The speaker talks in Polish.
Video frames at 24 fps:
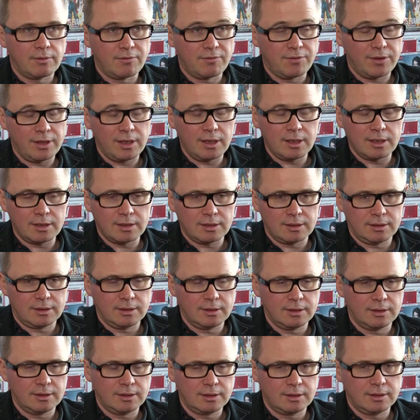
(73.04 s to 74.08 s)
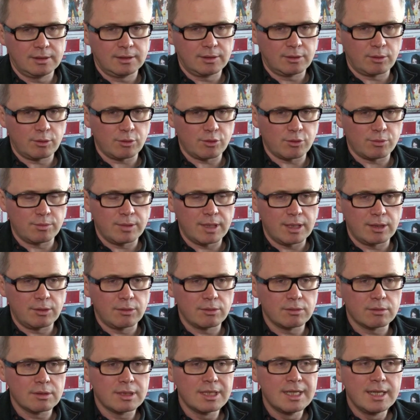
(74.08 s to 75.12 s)
w ich e,
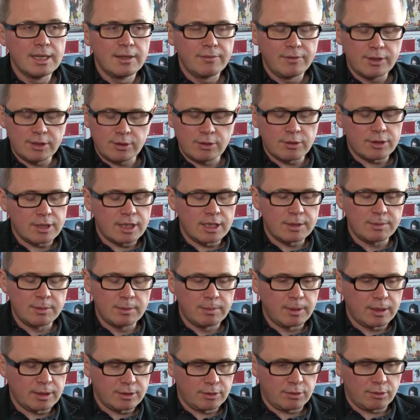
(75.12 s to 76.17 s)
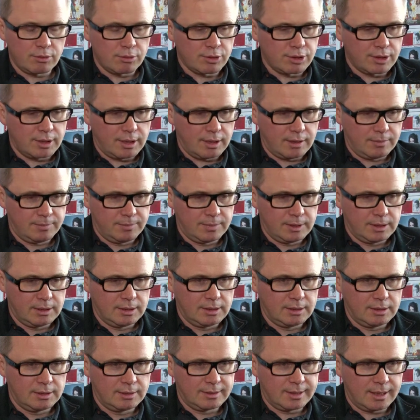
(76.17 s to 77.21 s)
rozumieniu. Więc dostaliśmy bardzo różne e,
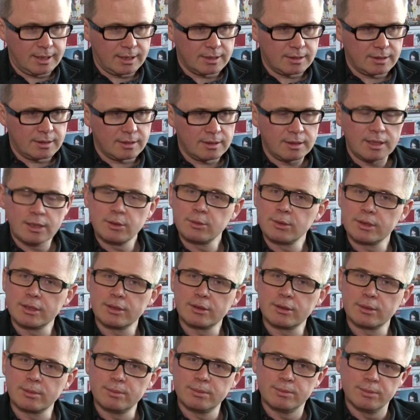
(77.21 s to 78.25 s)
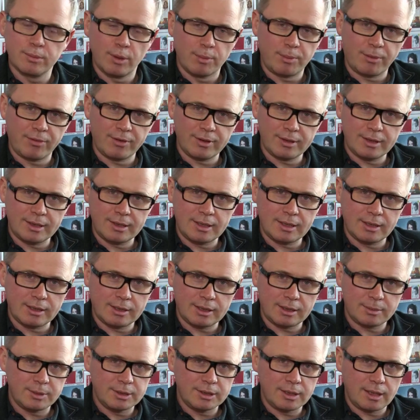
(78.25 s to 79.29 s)
teksty. Niektóre to opowiadania
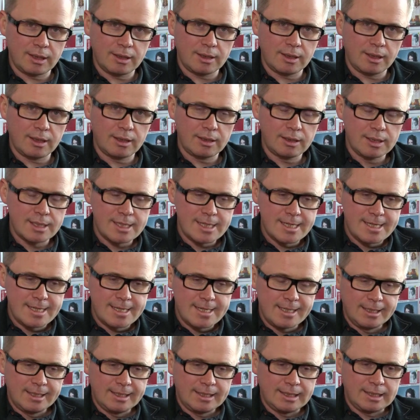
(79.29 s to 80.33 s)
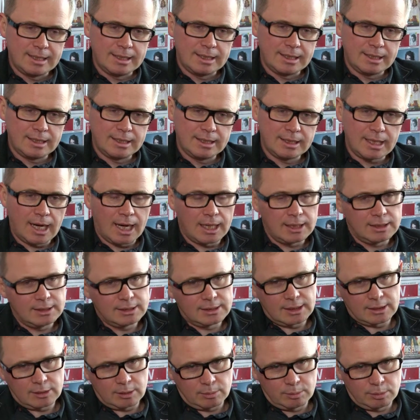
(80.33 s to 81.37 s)
kryminalne, a
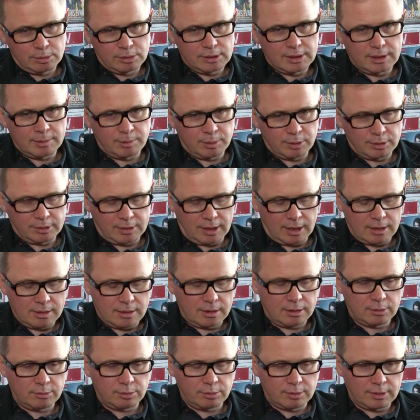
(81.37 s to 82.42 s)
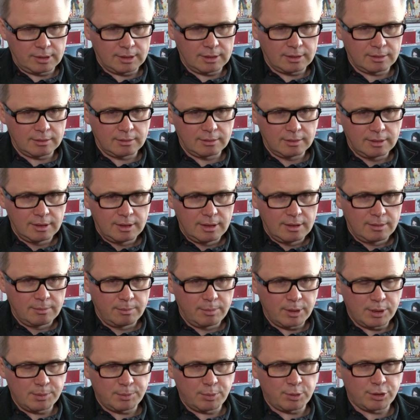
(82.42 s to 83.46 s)
inne to były reportaże, które
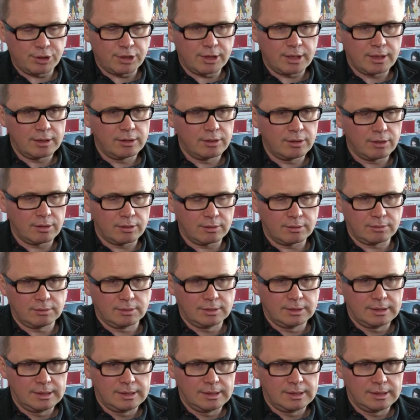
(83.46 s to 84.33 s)
bezpośrednio